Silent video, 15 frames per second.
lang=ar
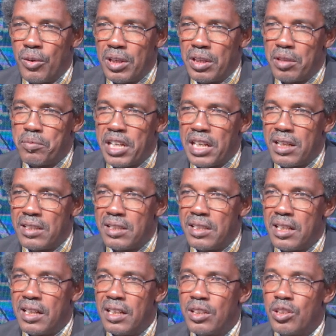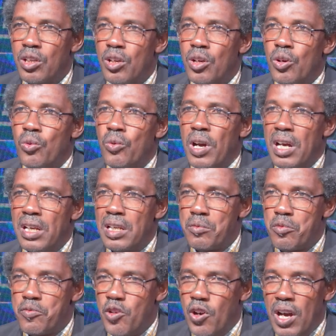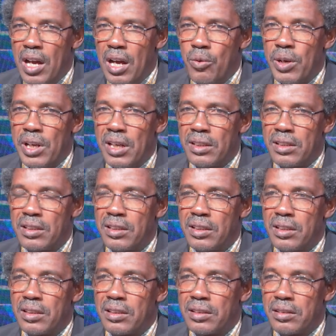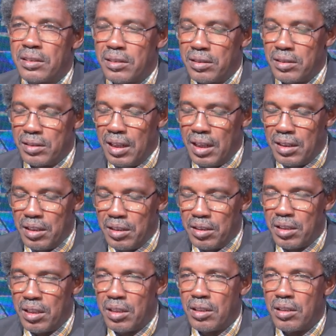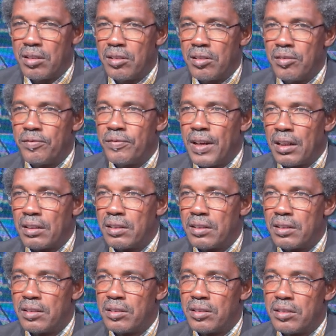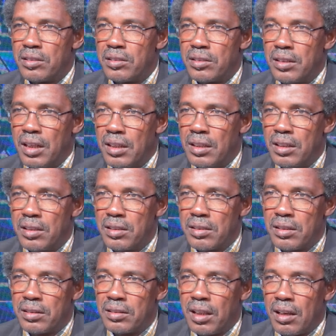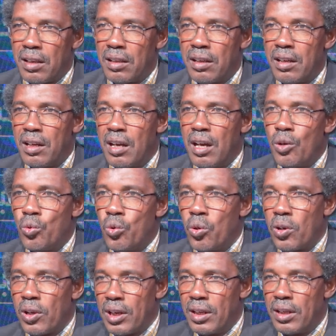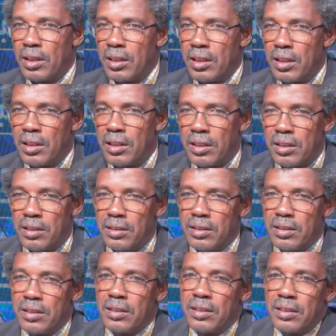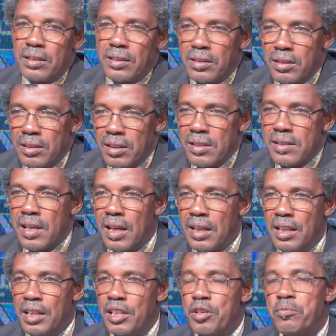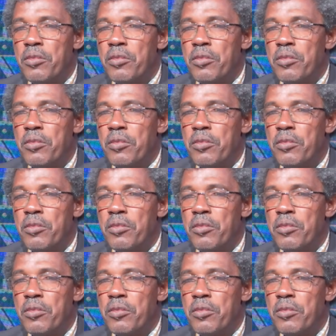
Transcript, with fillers: المنهجيات وعدم محاولة يعني فرض يعني طريقة أو أخرى لصالحهم يجب أن